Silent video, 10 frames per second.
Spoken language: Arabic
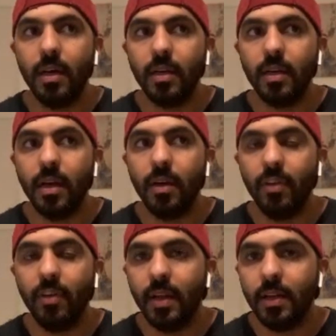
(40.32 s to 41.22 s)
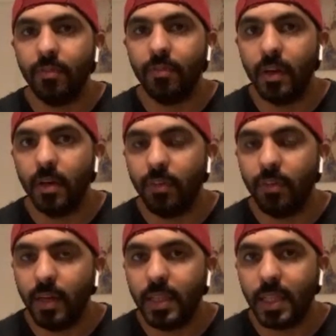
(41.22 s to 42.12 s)
كفنانين في
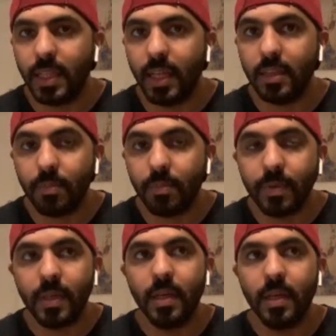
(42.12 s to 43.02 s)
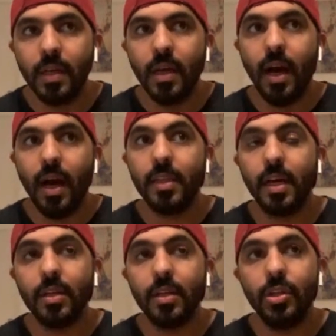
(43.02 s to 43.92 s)
فن الستاند اب
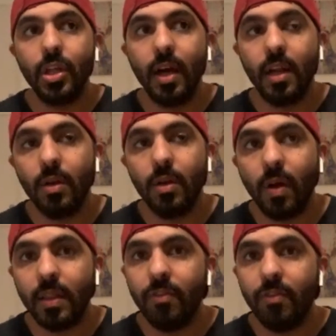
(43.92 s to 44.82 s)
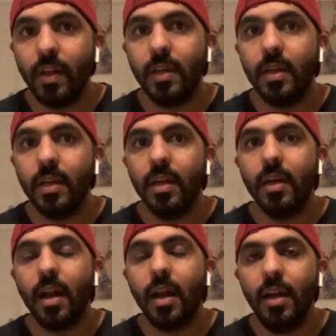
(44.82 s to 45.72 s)
اعتقد ان شاء الله انه هذا الفن
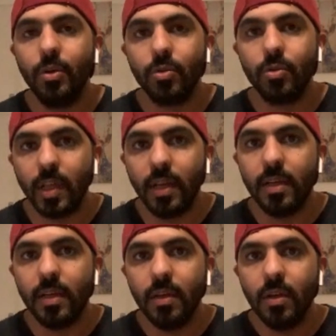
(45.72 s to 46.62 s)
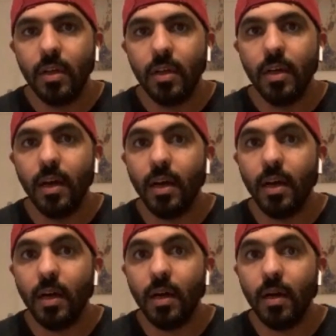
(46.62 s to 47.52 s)
راح يوصل
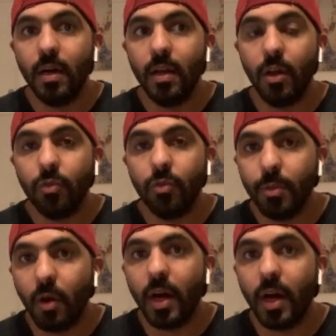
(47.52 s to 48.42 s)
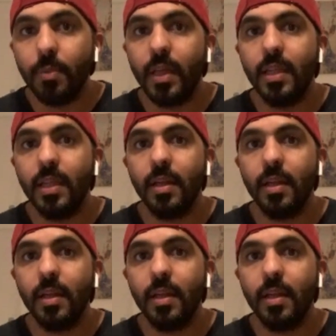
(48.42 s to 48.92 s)
آه، لانه في مواهب كثير